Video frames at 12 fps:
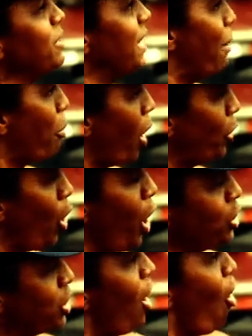Eu e
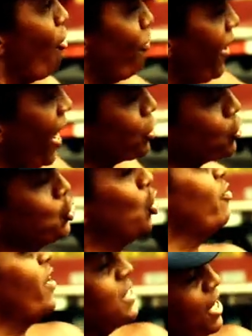ela sempre foi
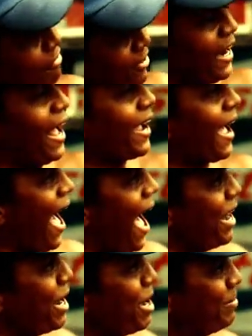assim. Casa ali
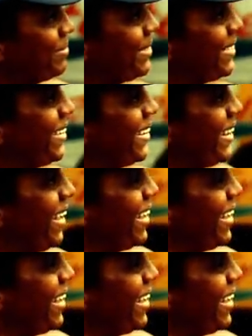tem 10 anos.